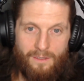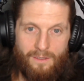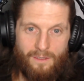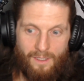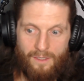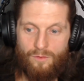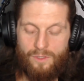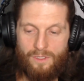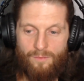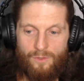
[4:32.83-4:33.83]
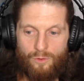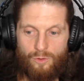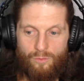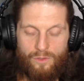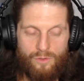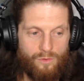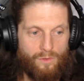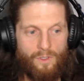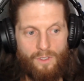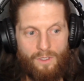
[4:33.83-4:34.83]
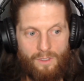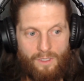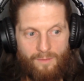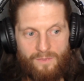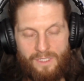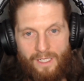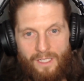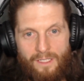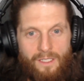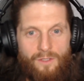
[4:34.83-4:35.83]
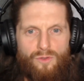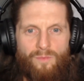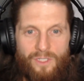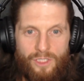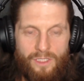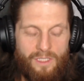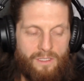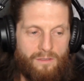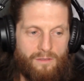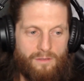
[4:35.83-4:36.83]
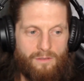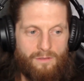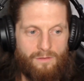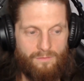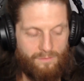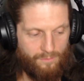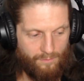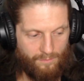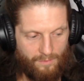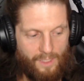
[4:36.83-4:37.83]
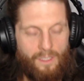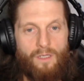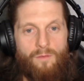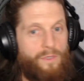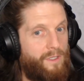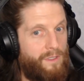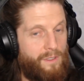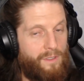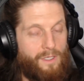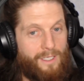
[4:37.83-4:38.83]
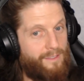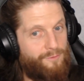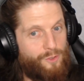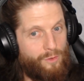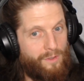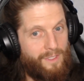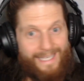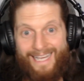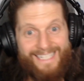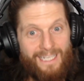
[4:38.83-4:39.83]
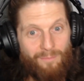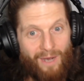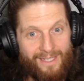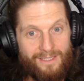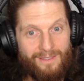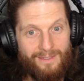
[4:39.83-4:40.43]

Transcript: Да, то есть ты метешь улицу, и там стоят какие-нибудь машины, э, ну, надо как бы это все не снимать,